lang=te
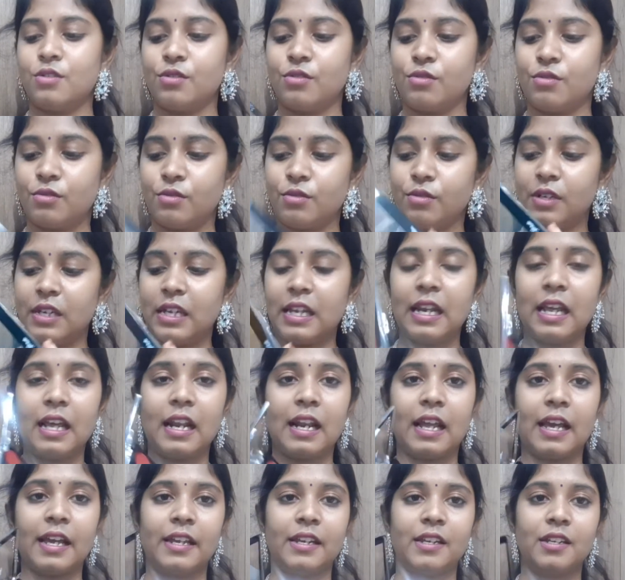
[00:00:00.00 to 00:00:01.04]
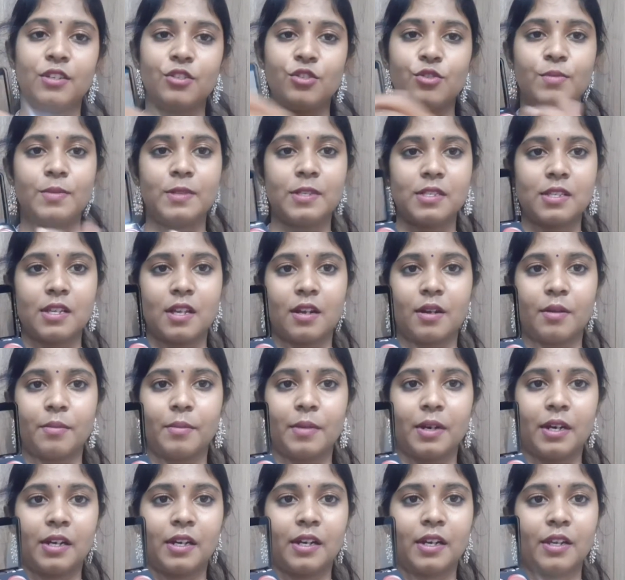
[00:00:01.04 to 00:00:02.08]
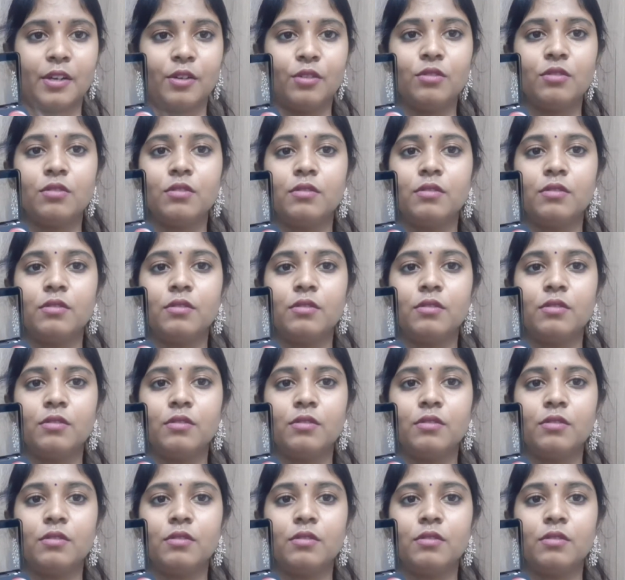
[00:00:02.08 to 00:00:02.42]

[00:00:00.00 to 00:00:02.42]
సో ఇలా లైన్గా చూపిస్తాను అనమాట నేను